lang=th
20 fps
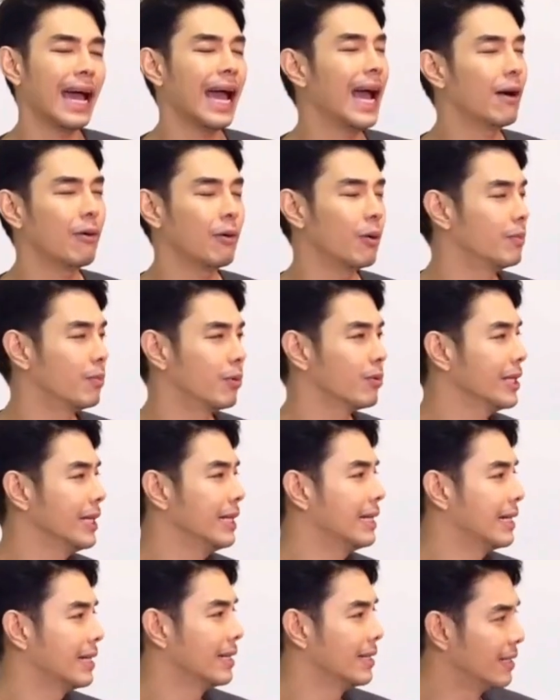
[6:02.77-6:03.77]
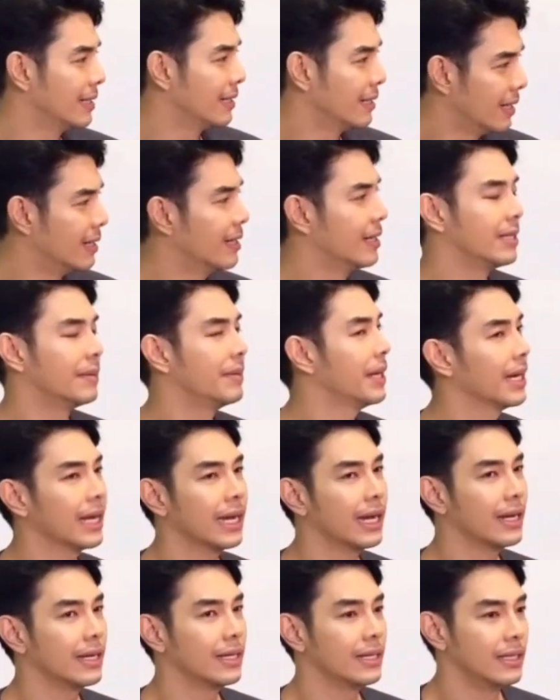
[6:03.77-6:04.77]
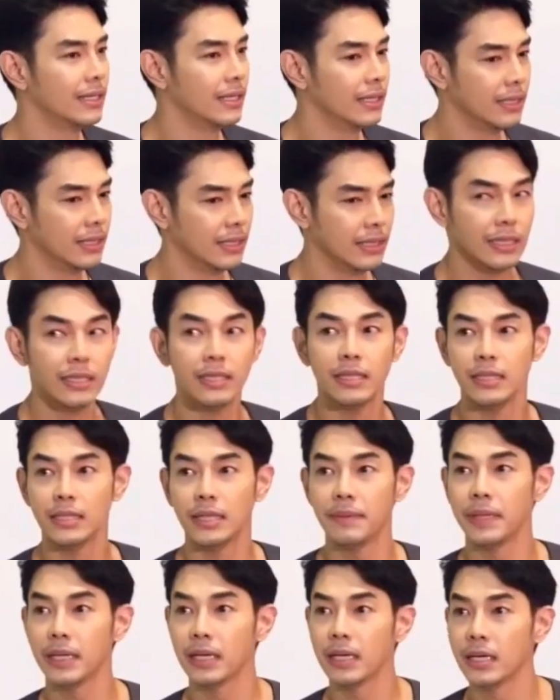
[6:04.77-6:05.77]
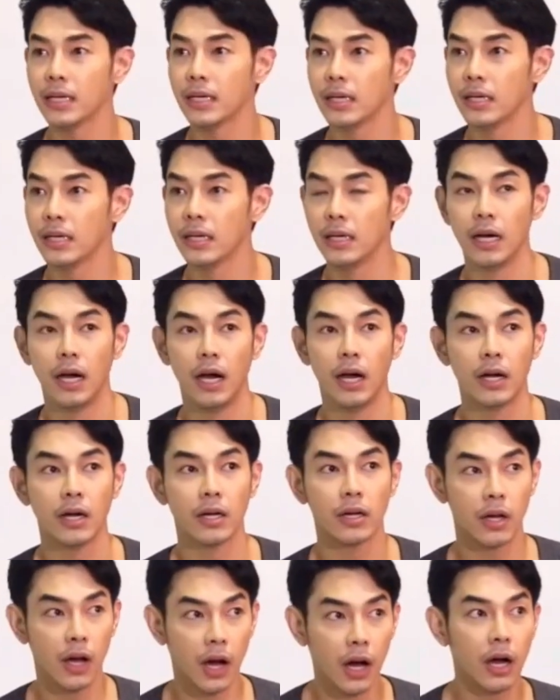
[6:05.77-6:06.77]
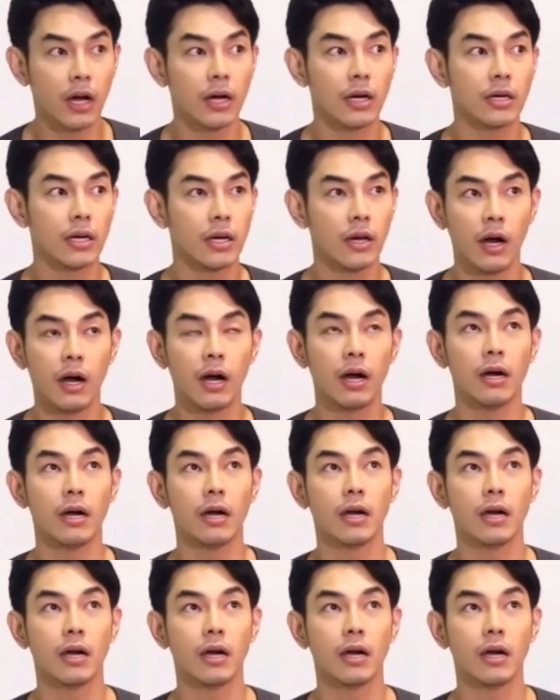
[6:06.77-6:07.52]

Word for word: ค่าคนพวกนี้เลย เออแต่ก็เห็นแต่ก็เห็นพี่อาร์ตตอบคอมเมนต์ก็ ก็